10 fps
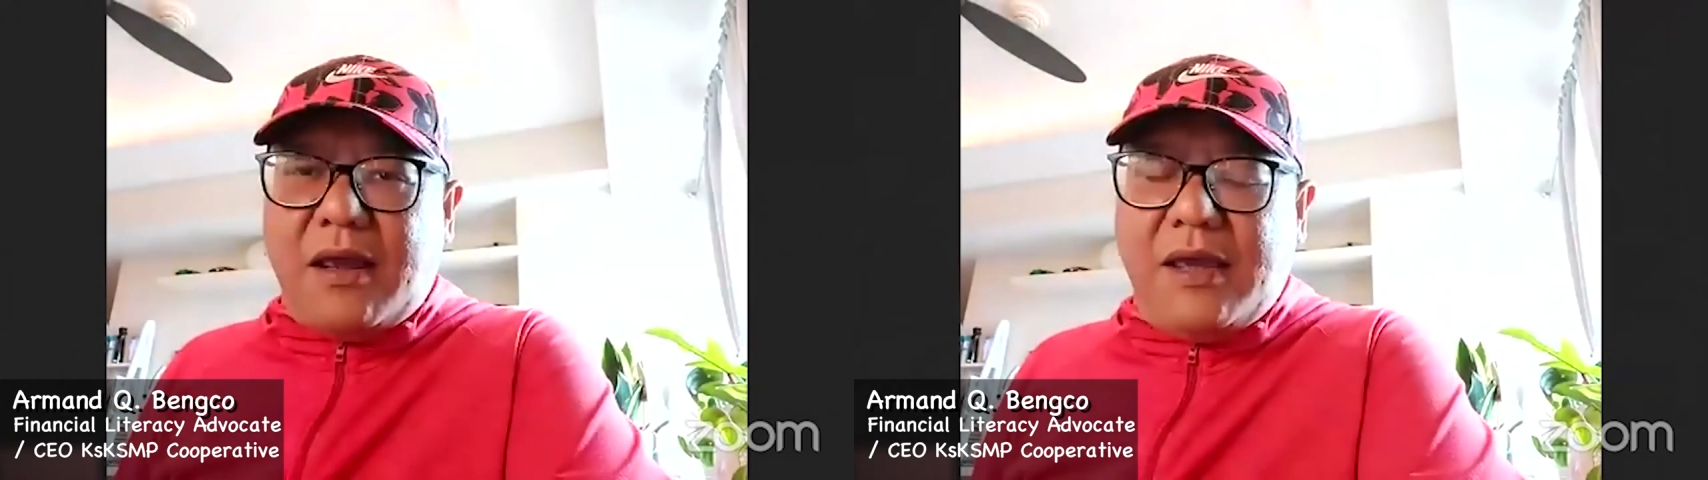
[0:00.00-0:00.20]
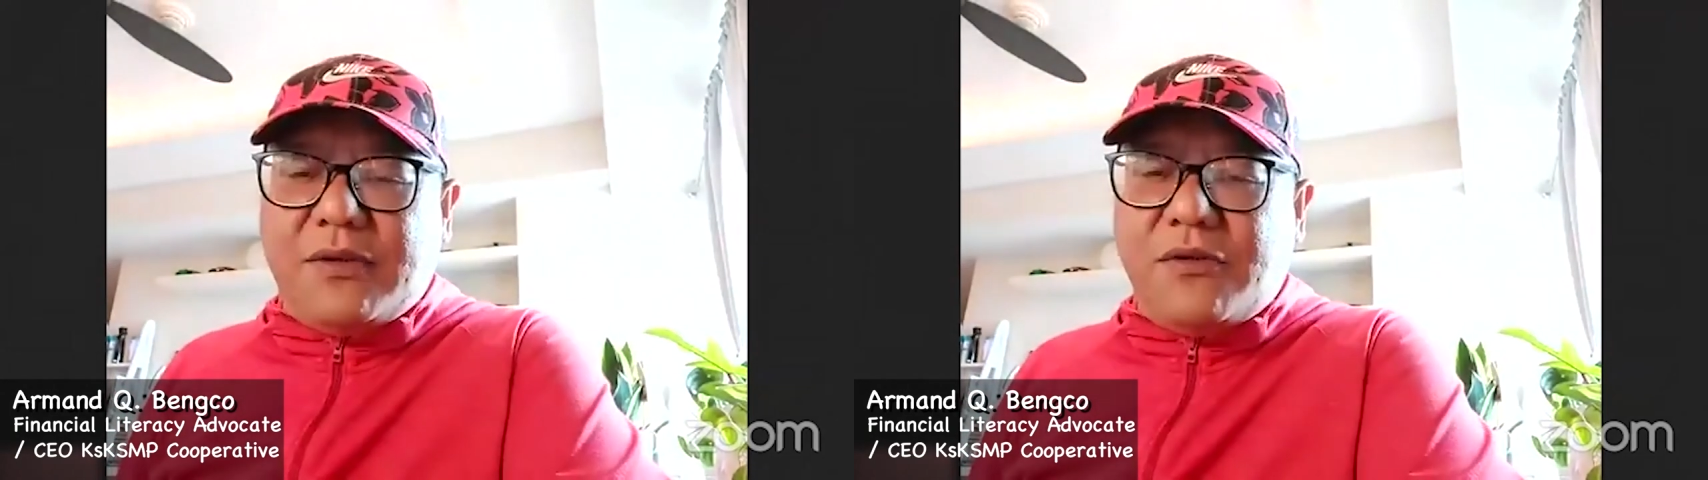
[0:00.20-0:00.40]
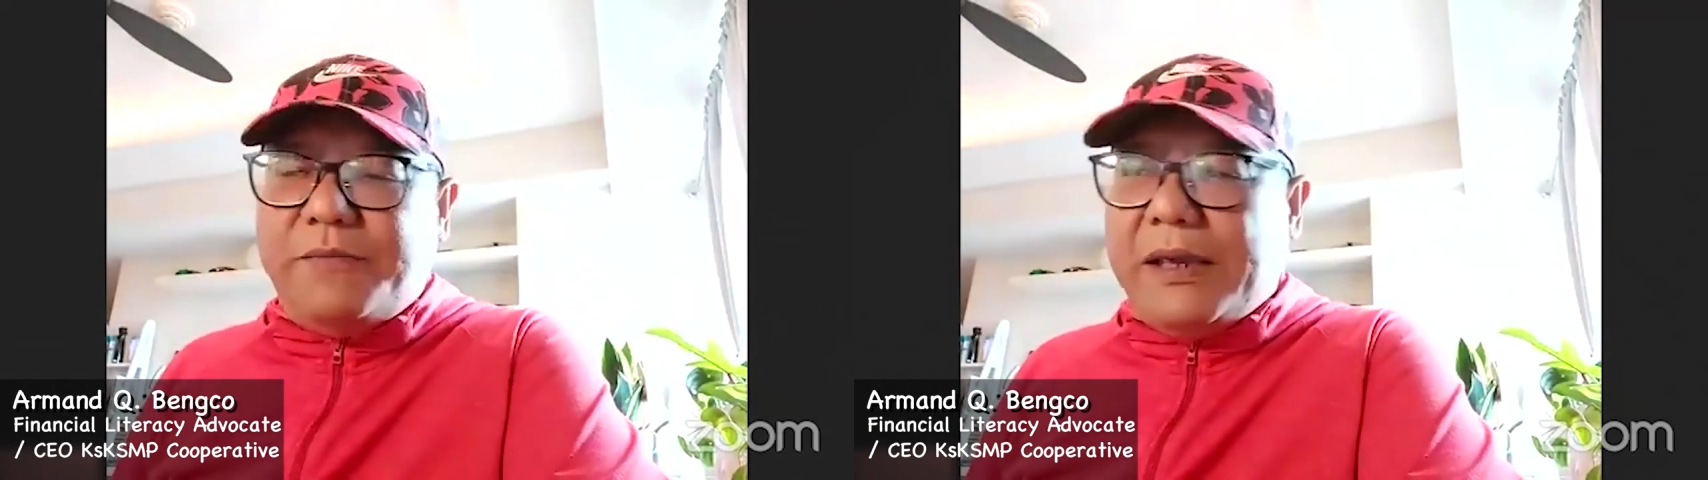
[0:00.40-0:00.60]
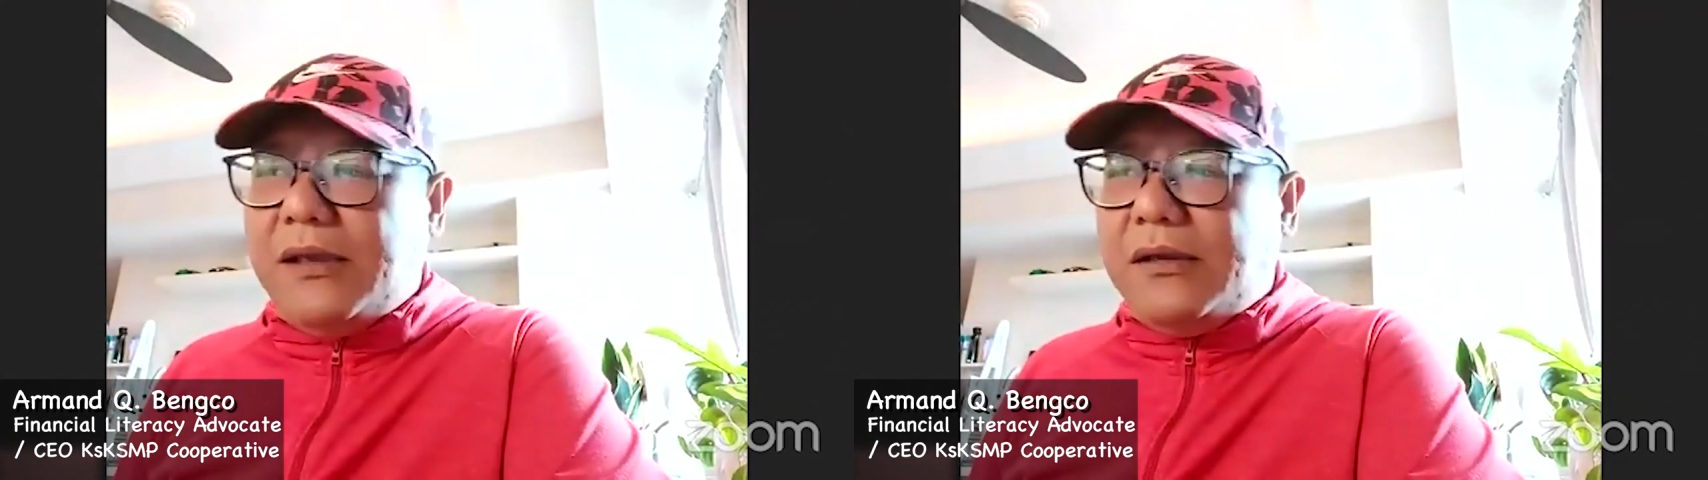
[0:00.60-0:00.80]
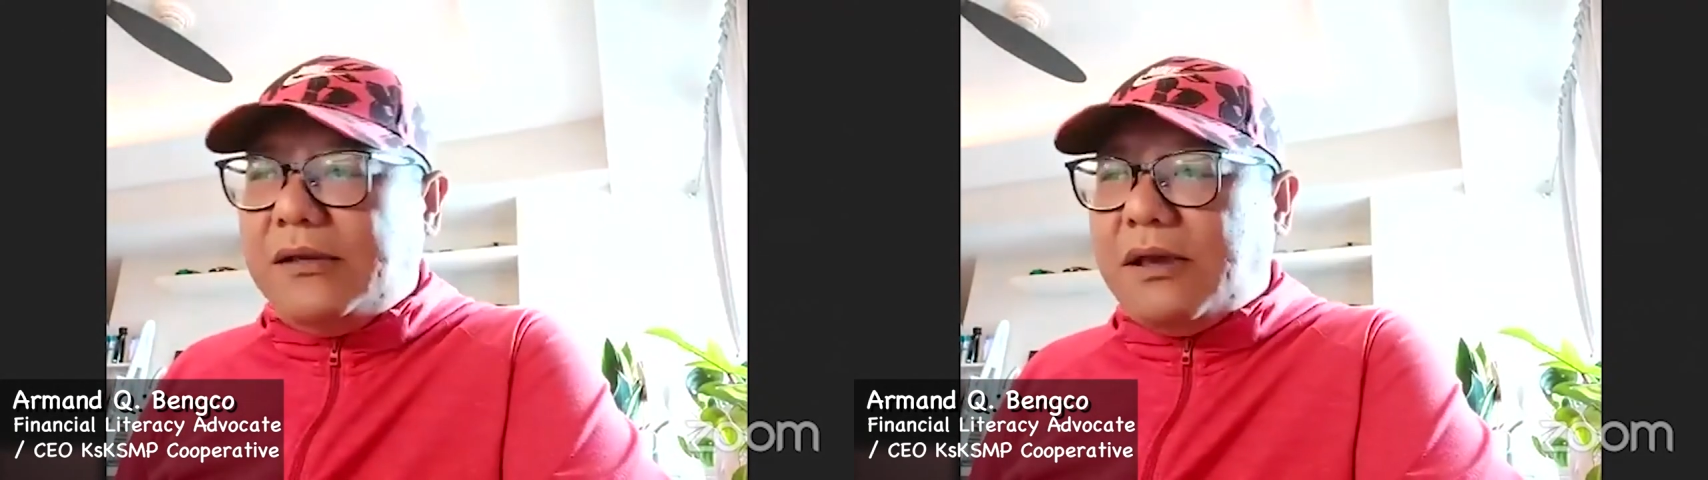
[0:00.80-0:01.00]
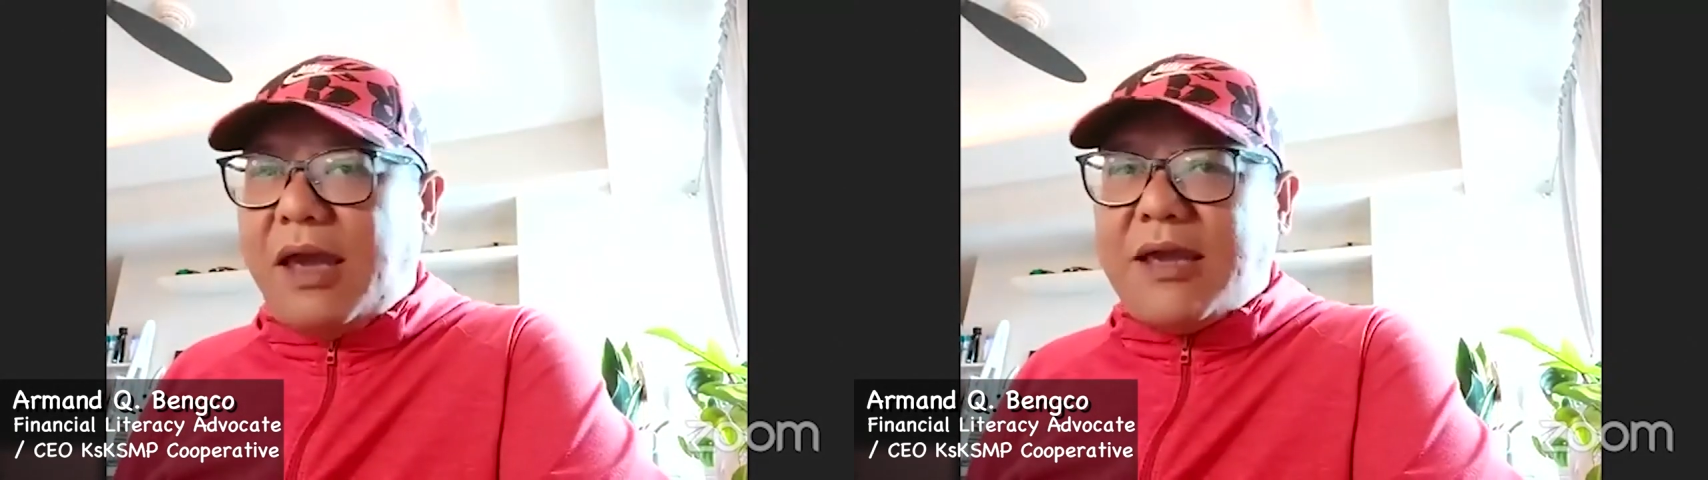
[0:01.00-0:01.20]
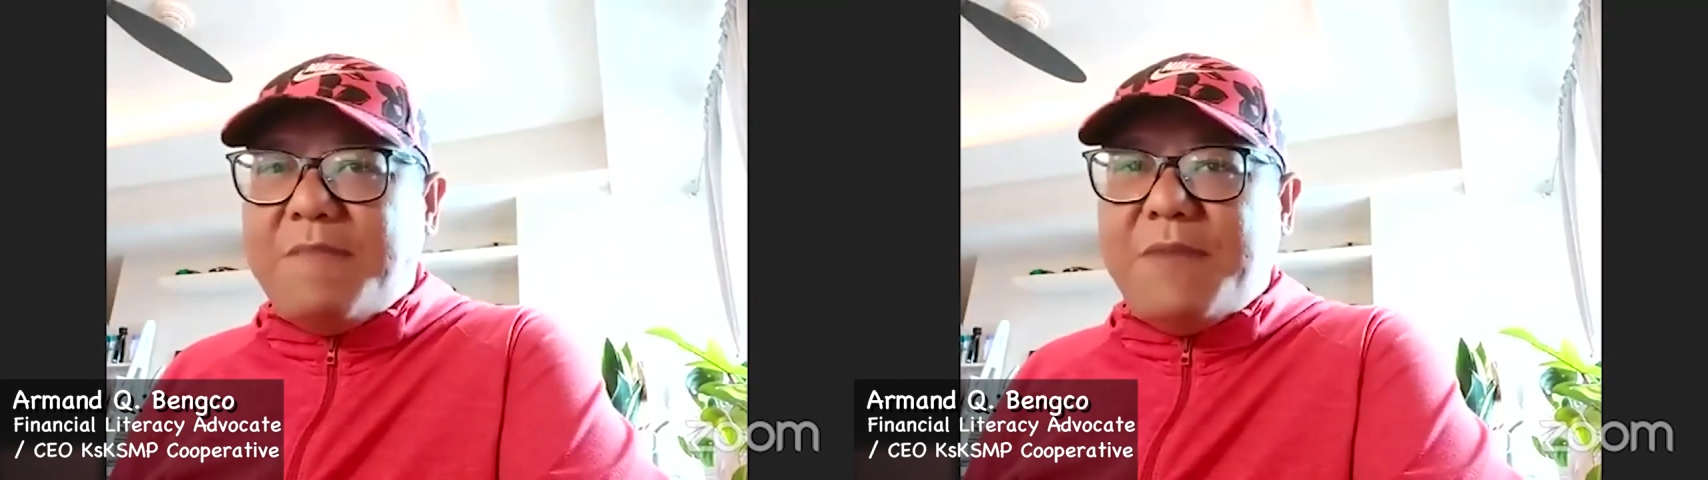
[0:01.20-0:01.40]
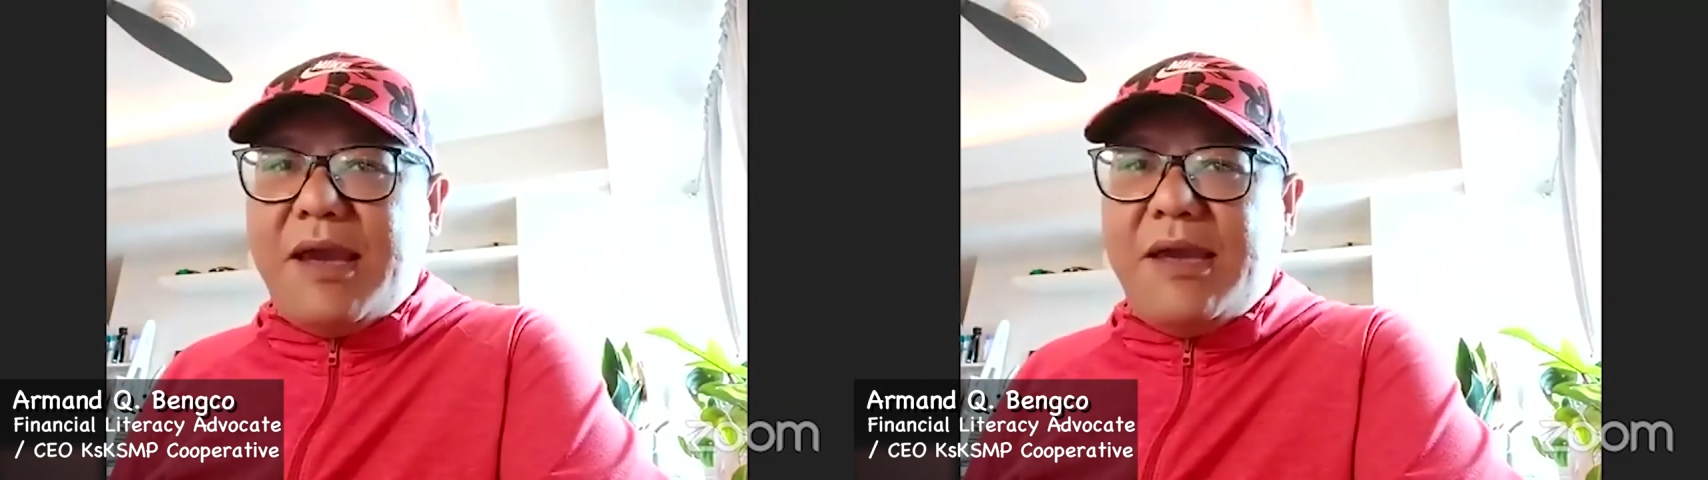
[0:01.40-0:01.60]
AQB,
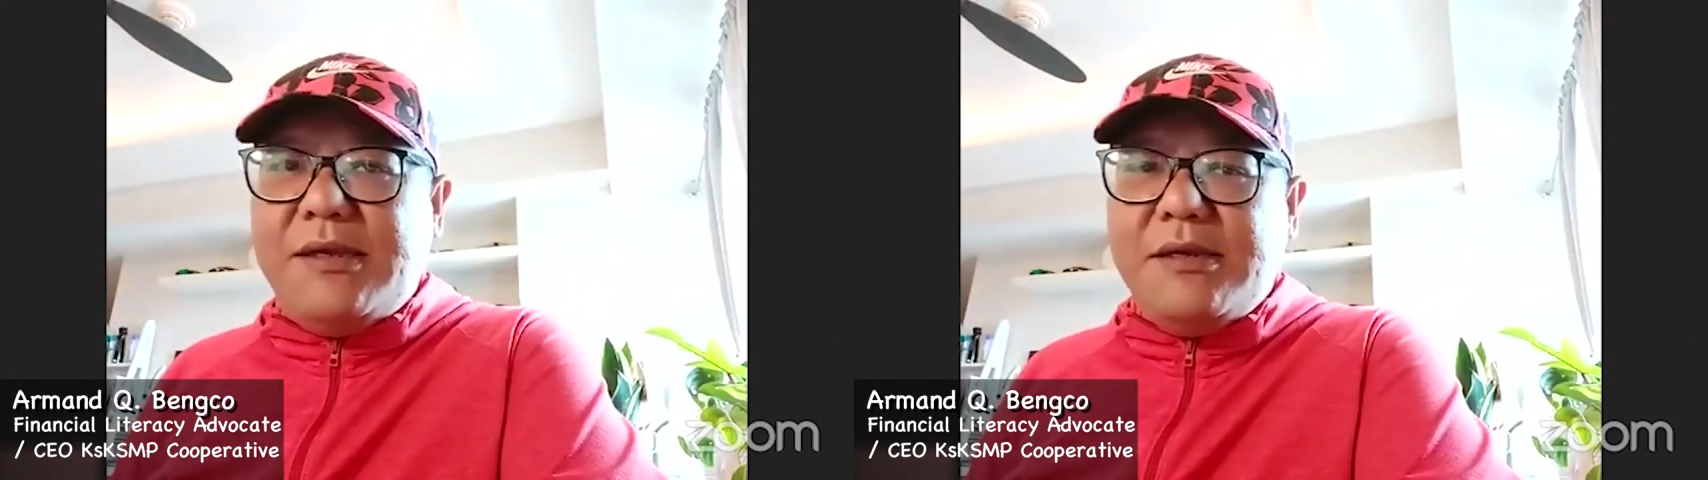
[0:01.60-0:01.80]
AMA.